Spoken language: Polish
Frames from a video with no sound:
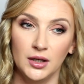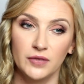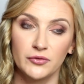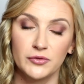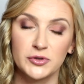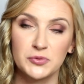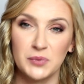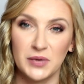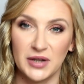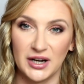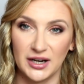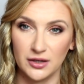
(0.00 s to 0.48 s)

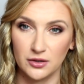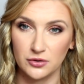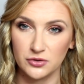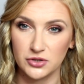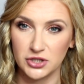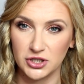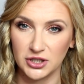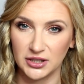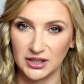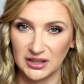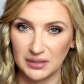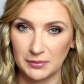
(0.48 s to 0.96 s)

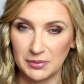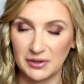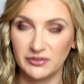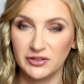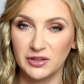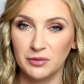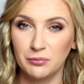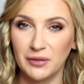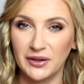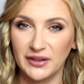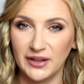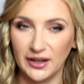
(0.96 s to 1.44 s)
wspierając się tak
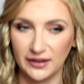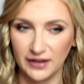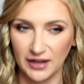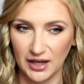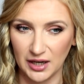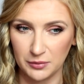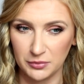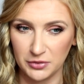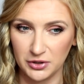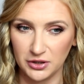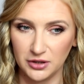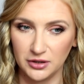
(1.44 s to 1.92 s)
naprawdę
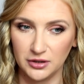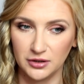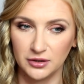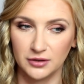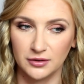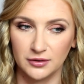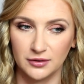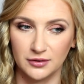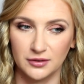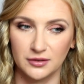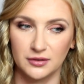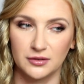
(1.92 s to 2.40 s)
badaniami
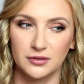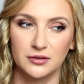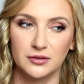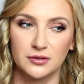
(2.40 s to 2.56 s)
e,